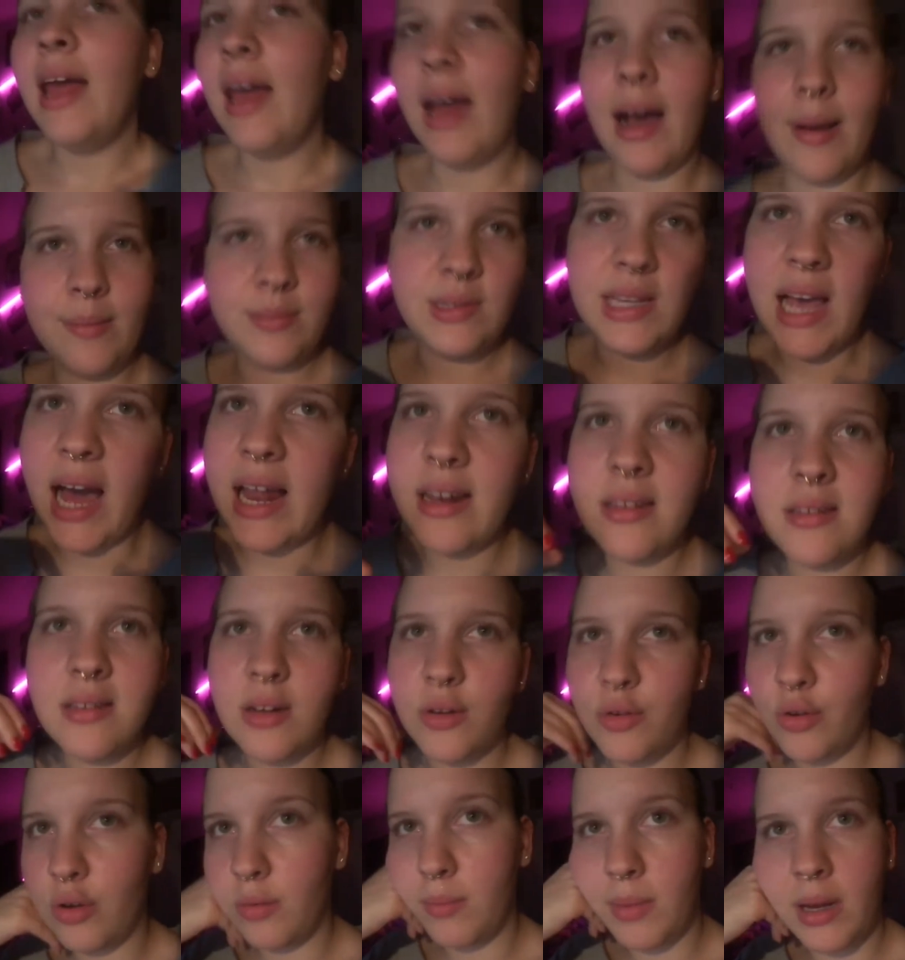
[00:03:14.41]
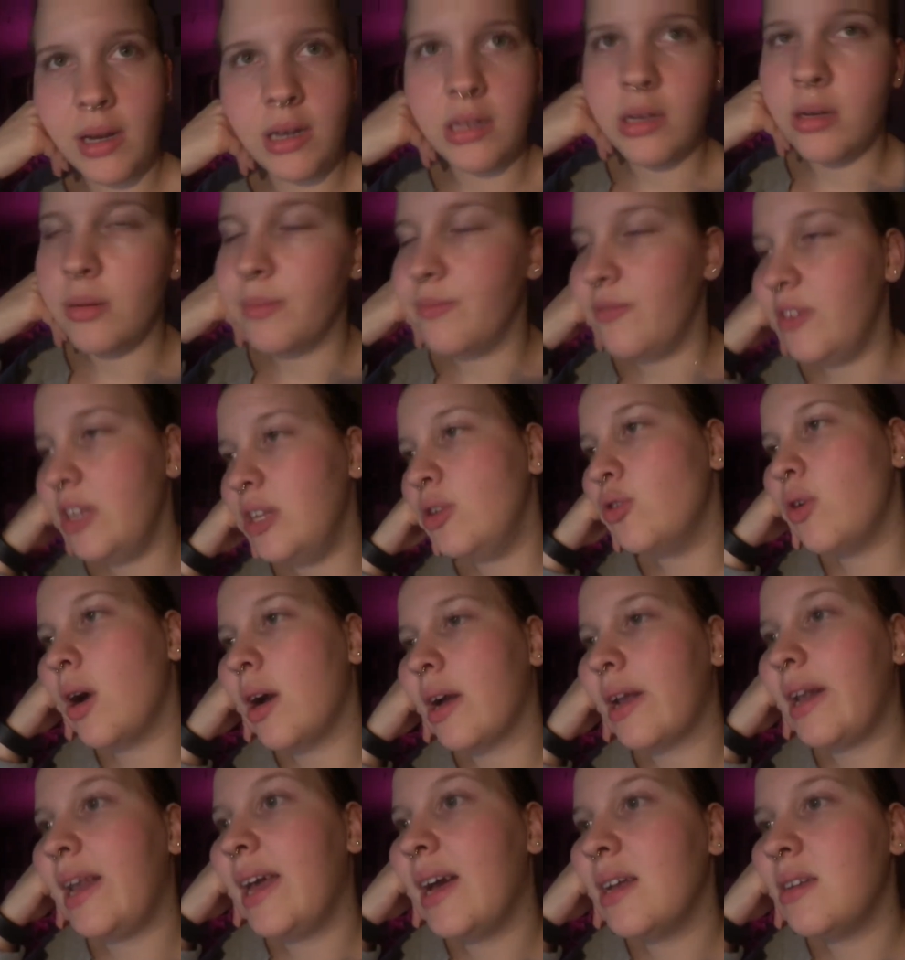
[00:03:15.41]
haben sie alles auch nochmal in ihrem Video
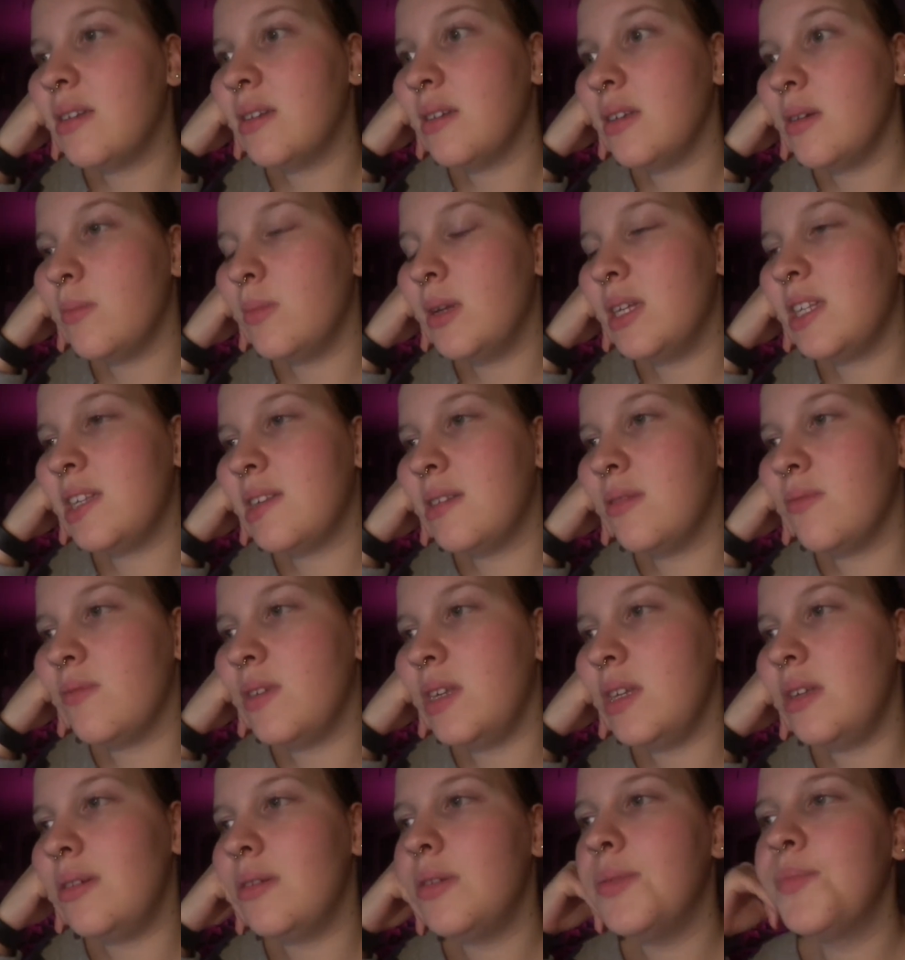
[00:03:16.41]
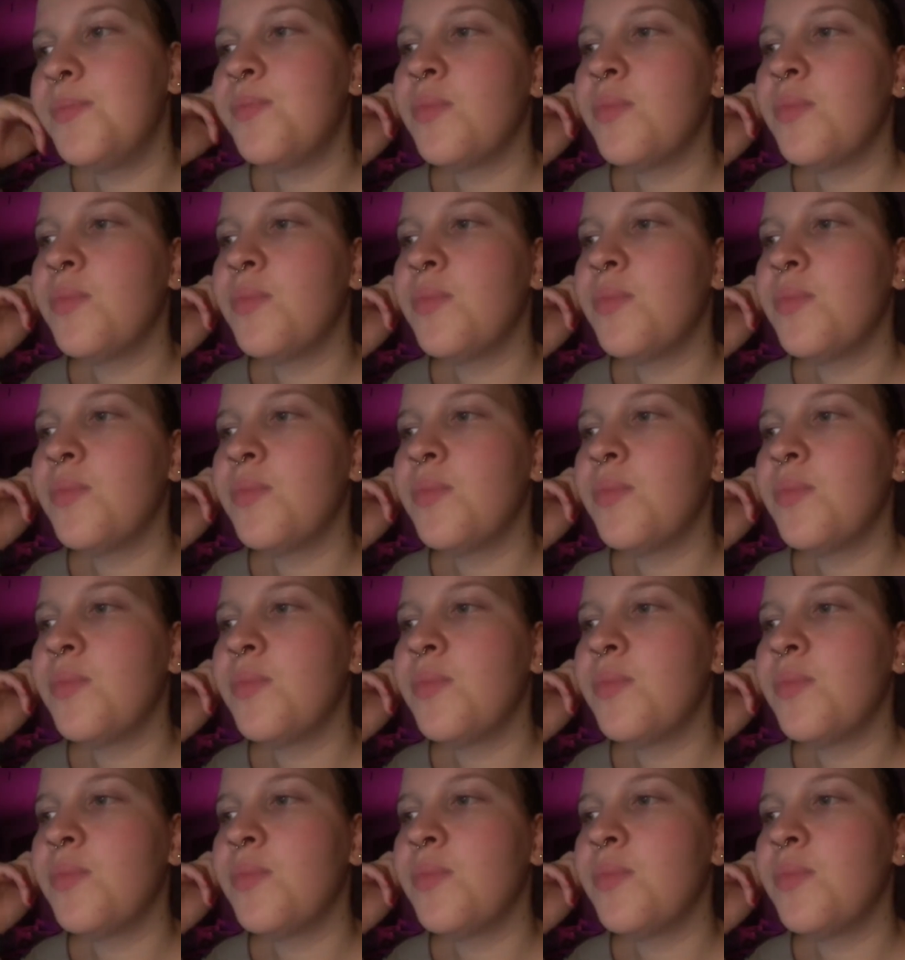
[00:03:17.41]
erklärt, in ihrem letzten Video.